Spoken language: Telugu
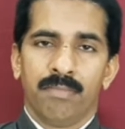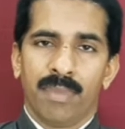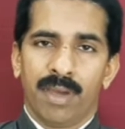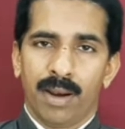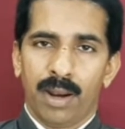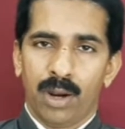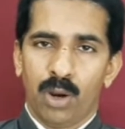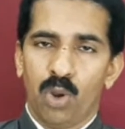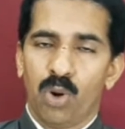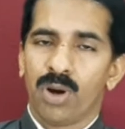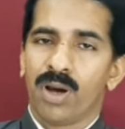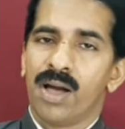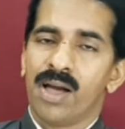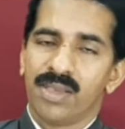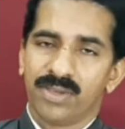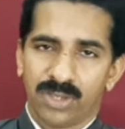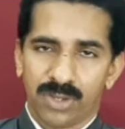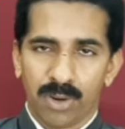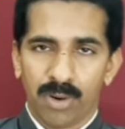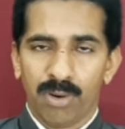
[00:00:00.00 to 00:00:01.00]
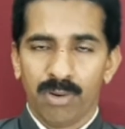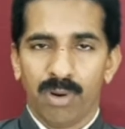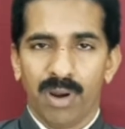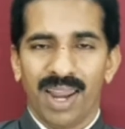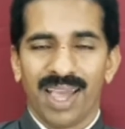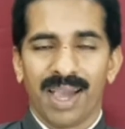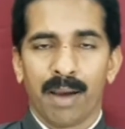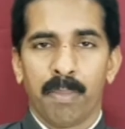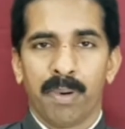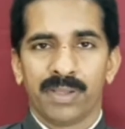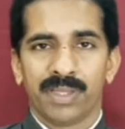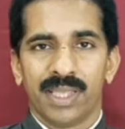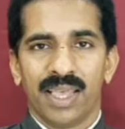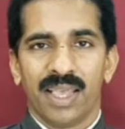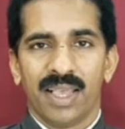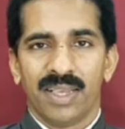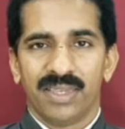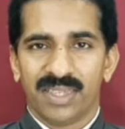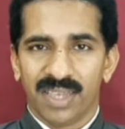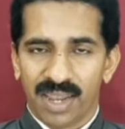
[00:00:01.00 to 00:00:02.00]
మన లోగ ఆశలు లేకపోతే
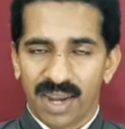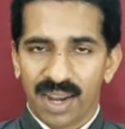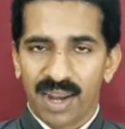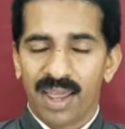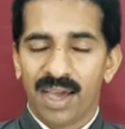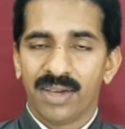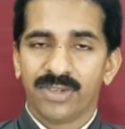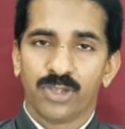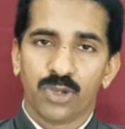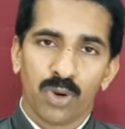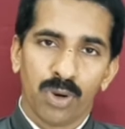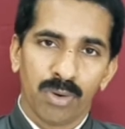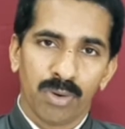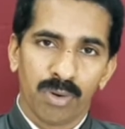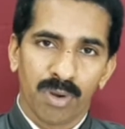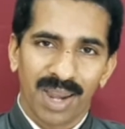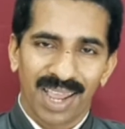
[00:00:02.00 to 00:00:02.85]
శరీర ఆశలు